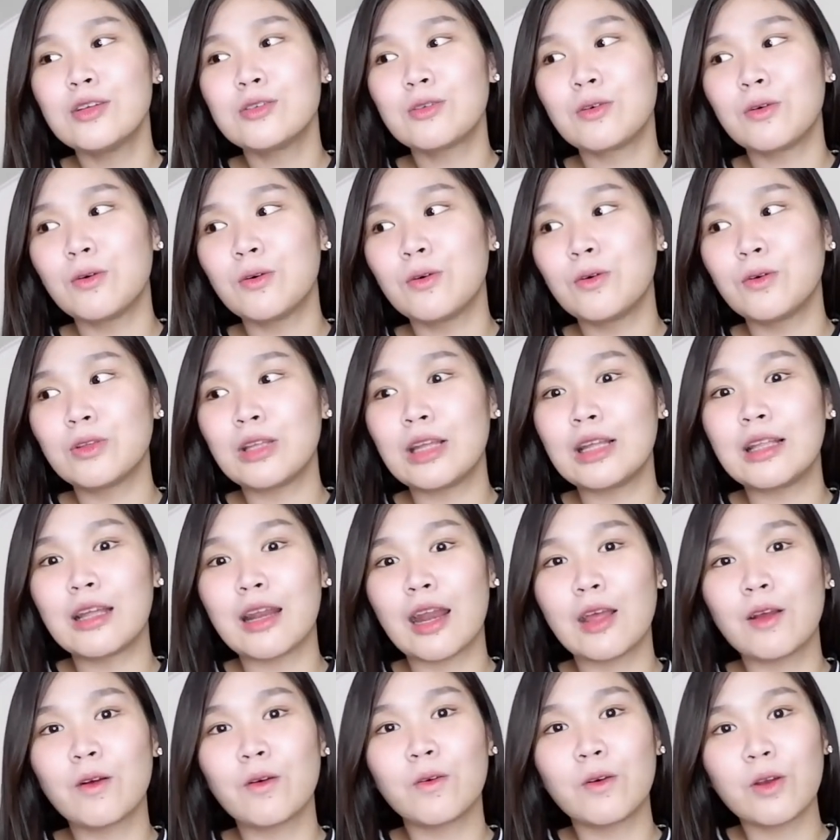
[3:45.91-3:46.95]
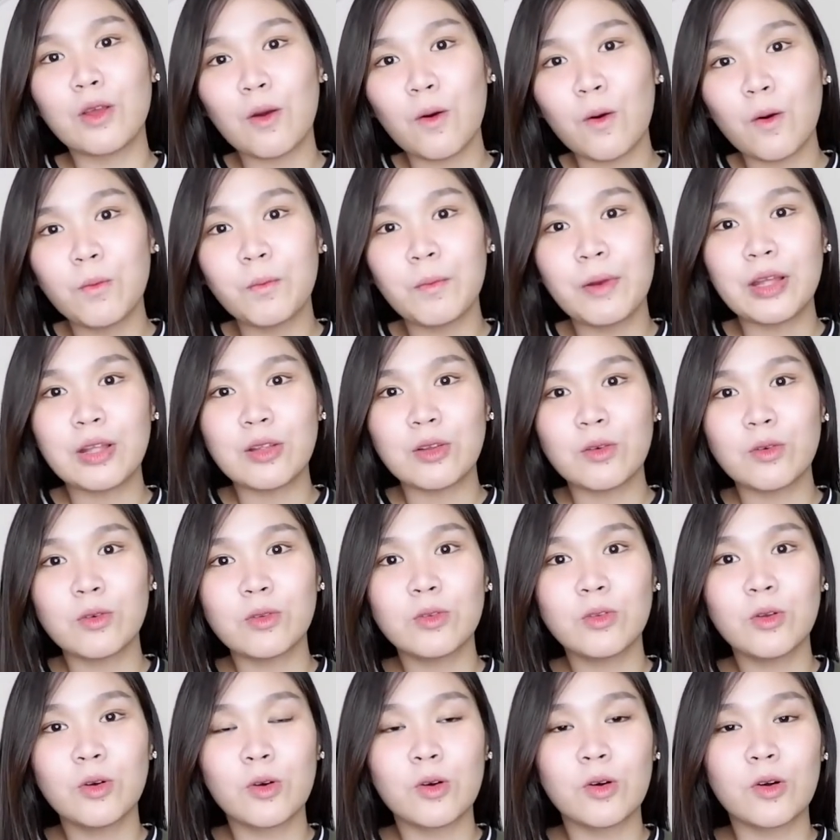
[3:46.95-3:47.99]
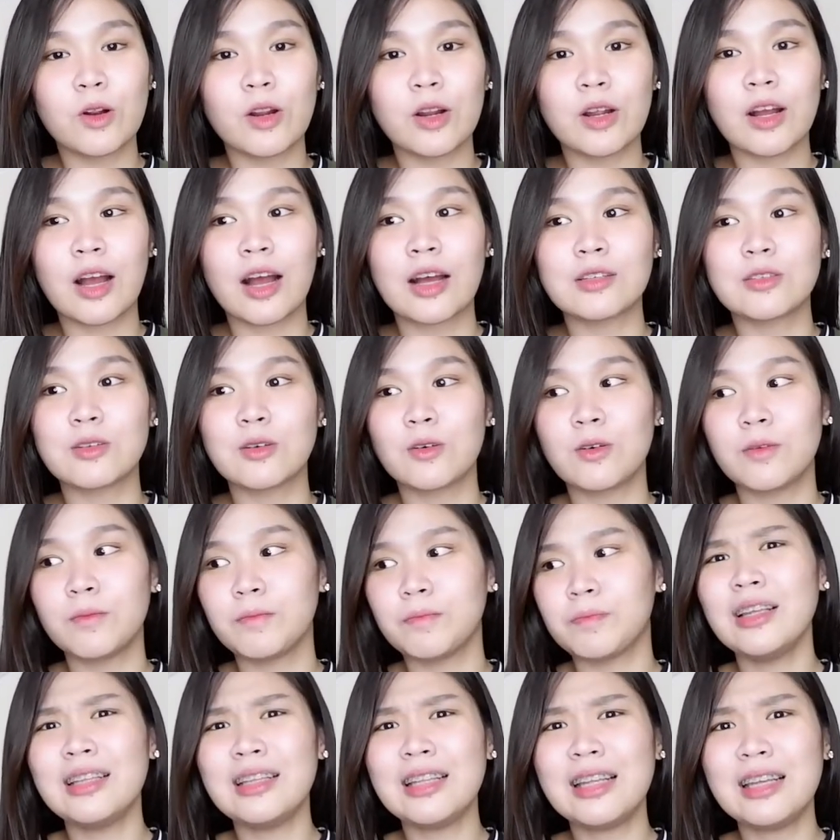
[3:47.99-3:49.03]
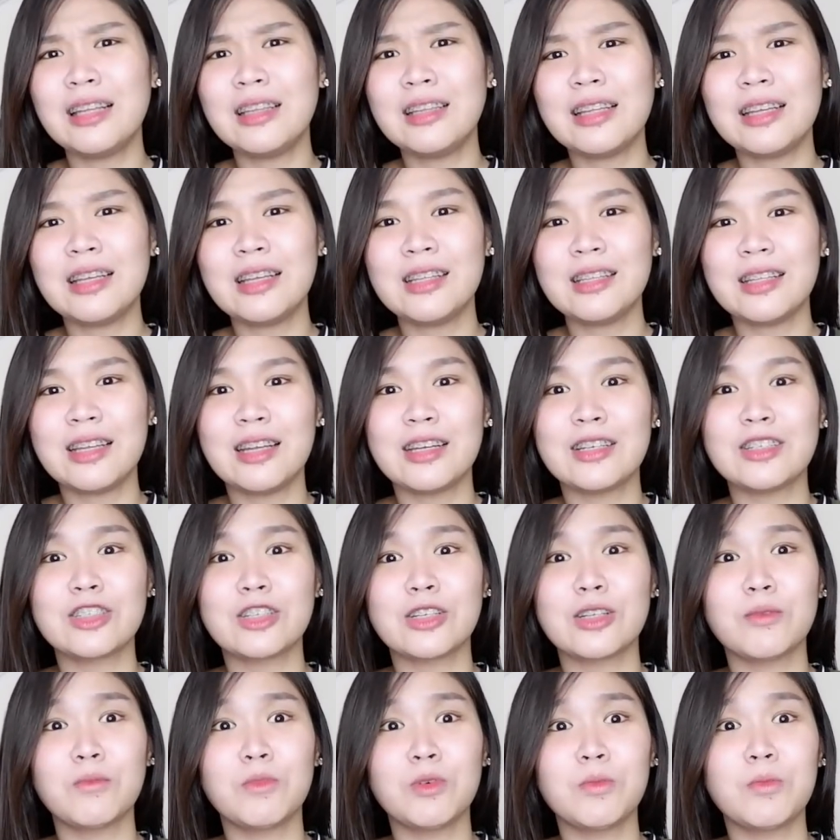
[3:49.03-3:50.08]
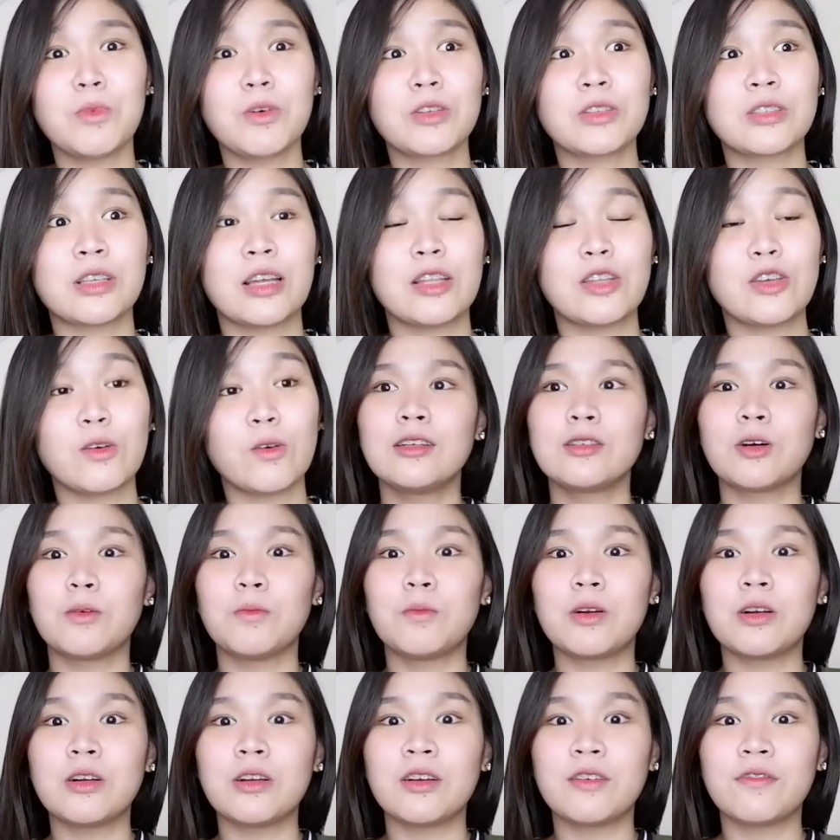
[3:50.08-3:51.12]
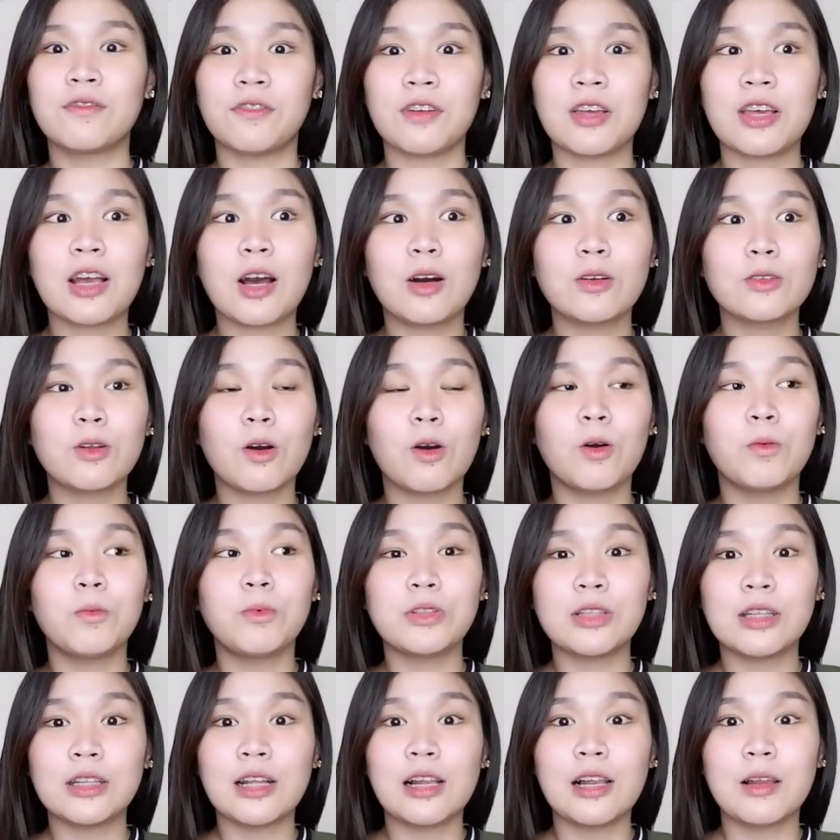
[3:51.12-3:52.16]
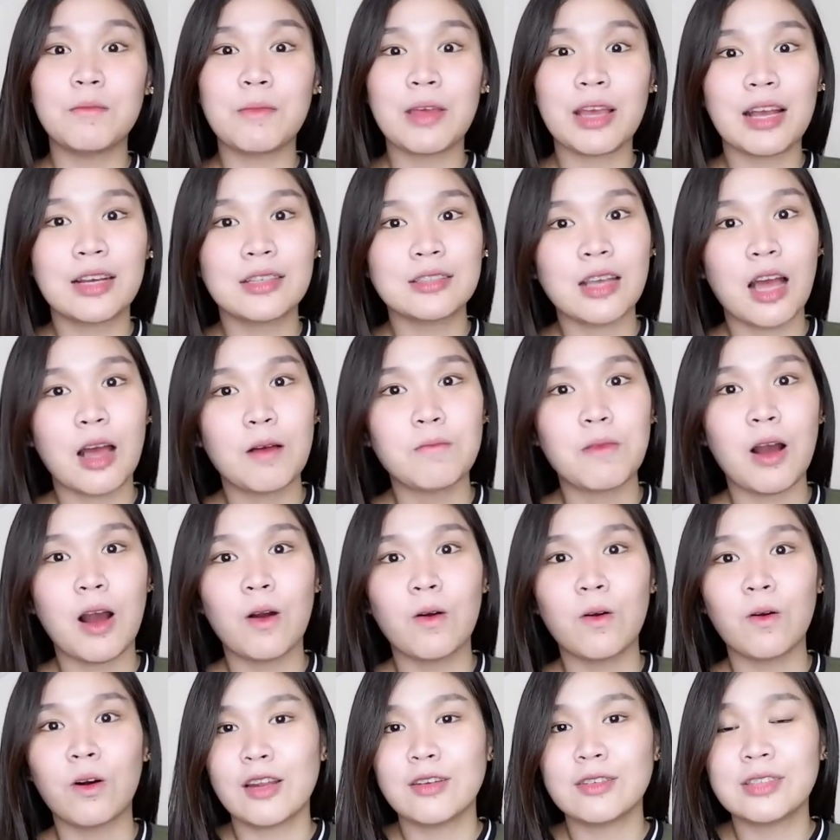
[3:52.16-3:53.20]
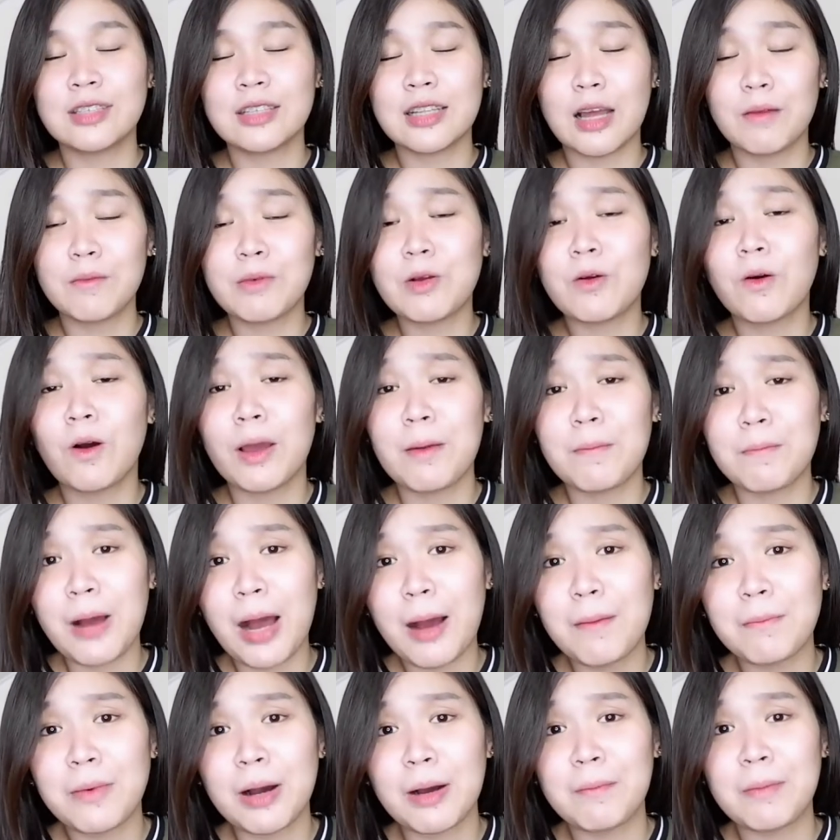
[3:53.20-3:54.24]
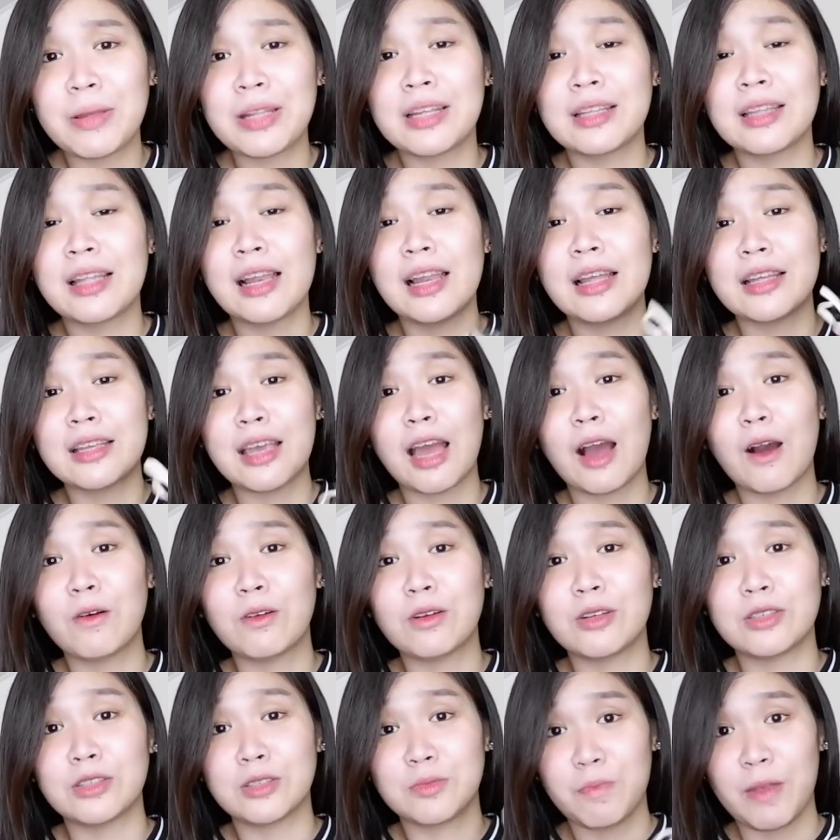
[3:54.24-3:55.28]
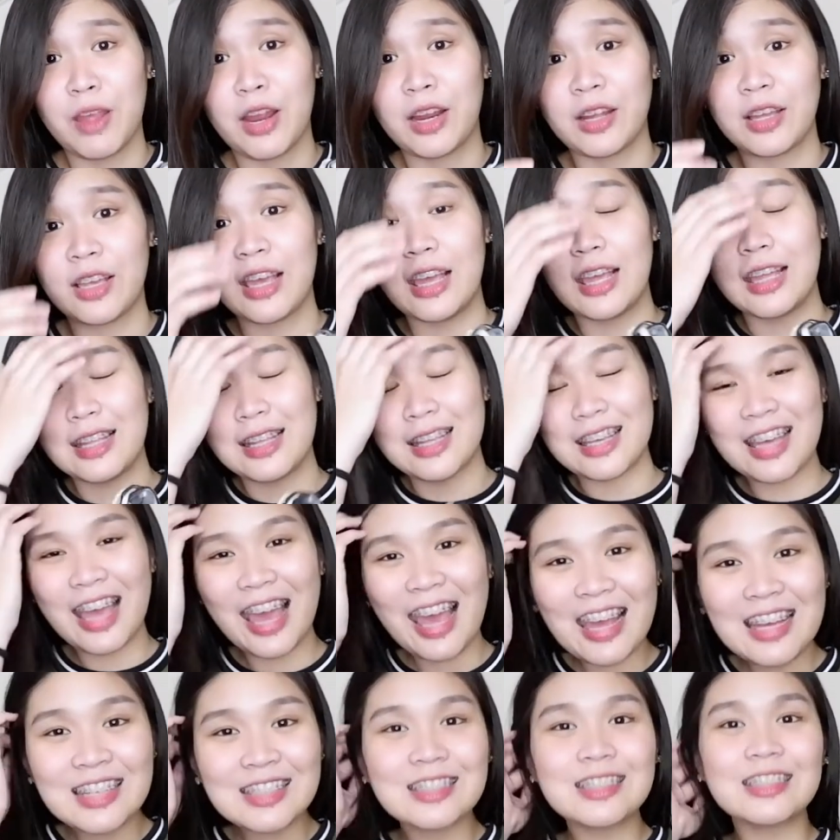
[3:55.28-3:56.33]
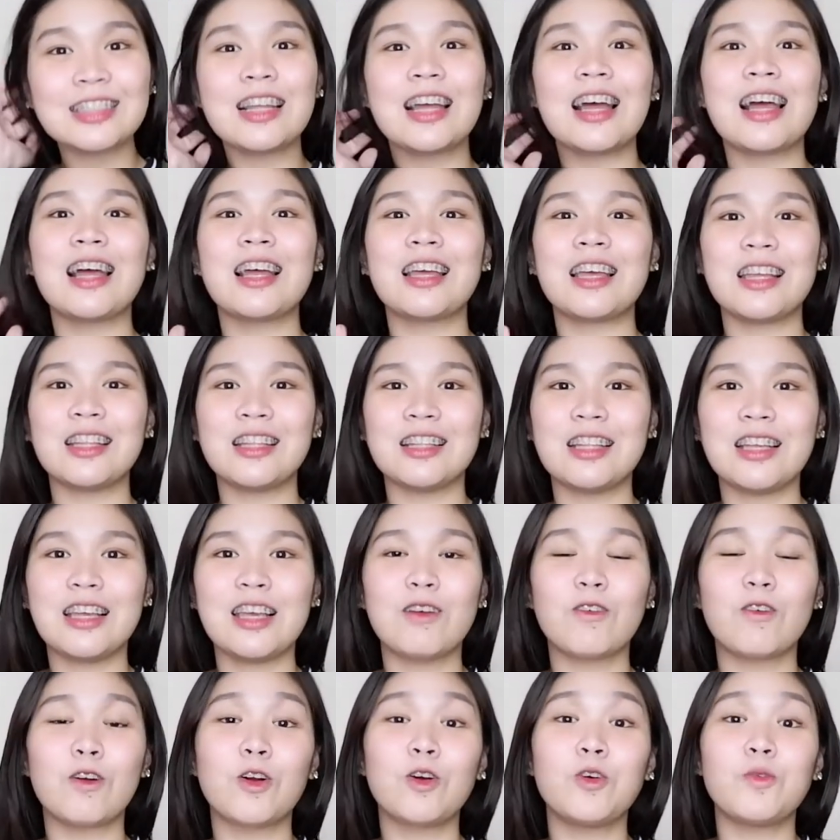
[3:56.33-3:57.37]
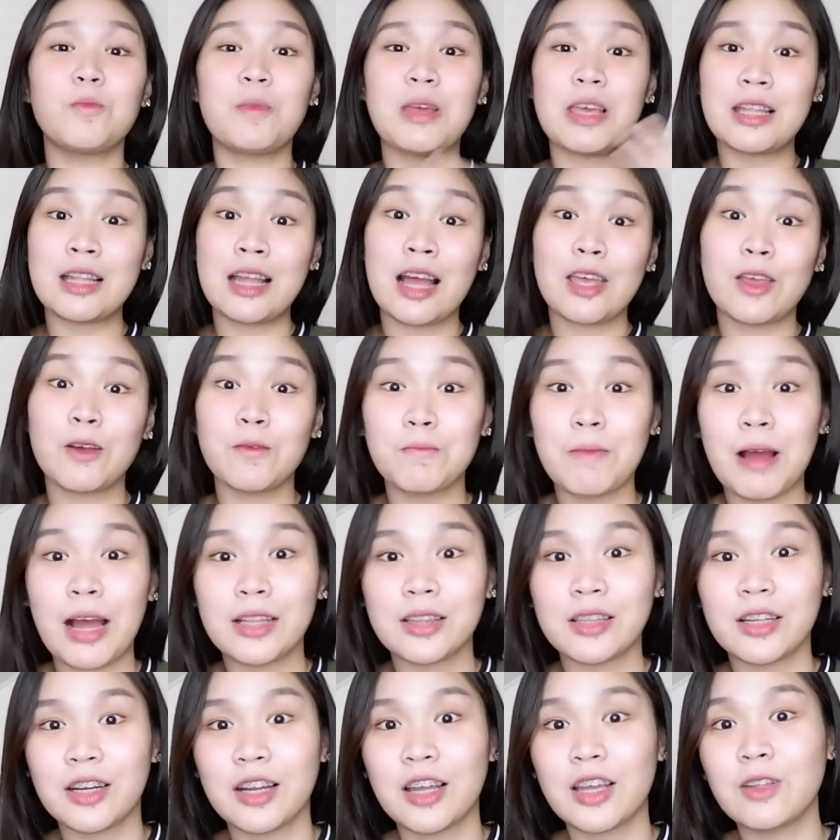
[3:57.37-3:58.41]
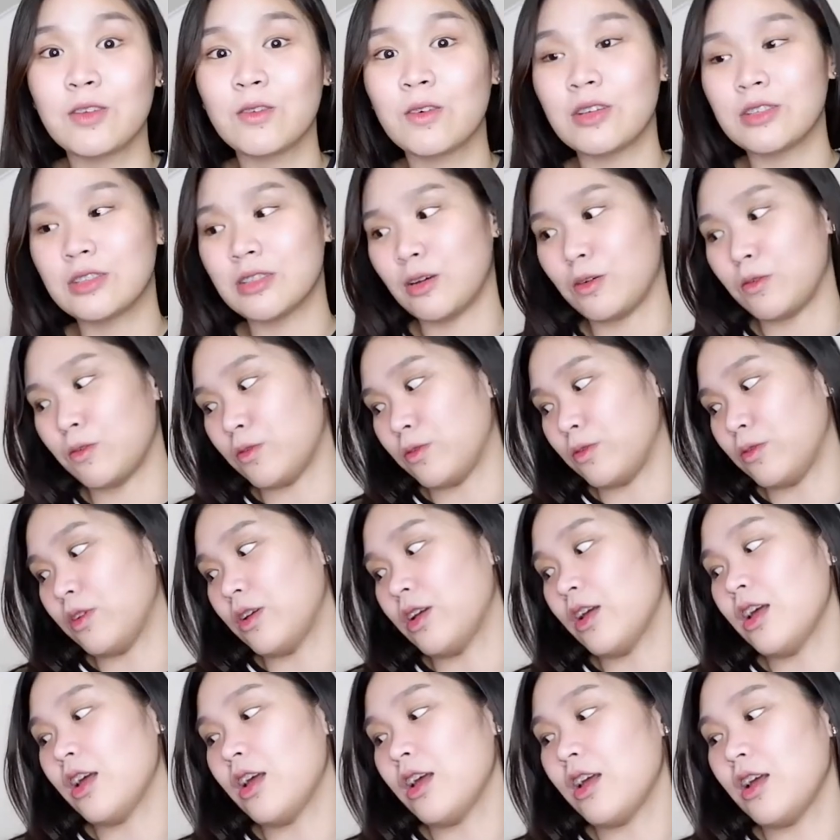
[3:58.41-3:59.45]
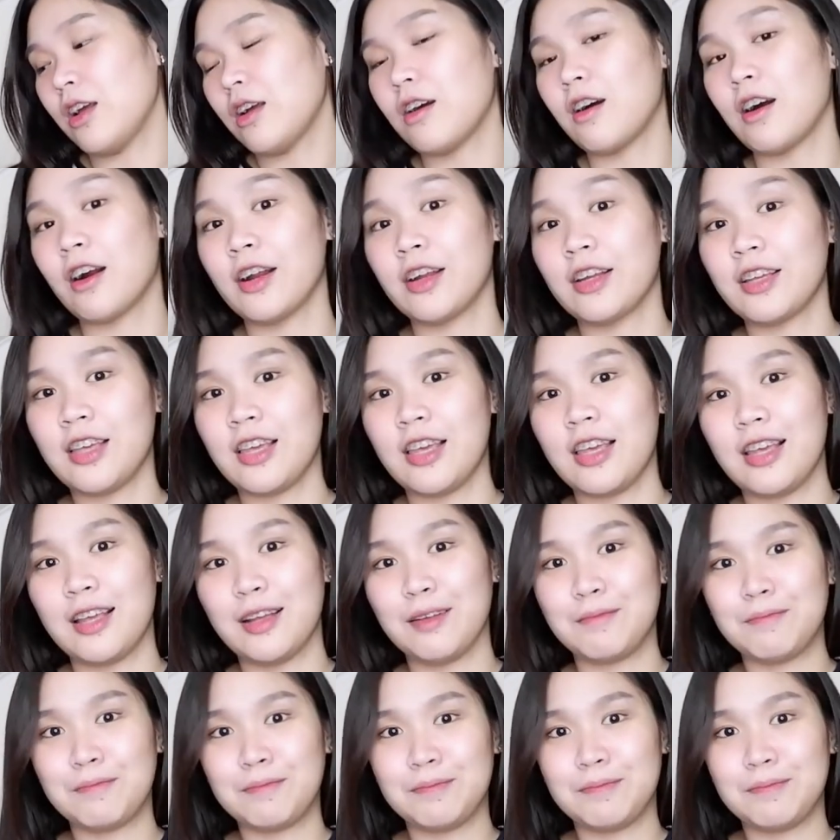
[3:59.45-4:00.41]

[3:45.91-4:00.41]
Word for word: So, tinry kong i-open yung door, kaso hindi, hindi, hindi rin siya nabubuksan. Sobrang nag-freak out ako, buti na lang may kasama ko. Kaya nung sinabi ko kay Papa, pinadala niya ako ng spare key in case na hindi or humina yung battery ng isa kong car key.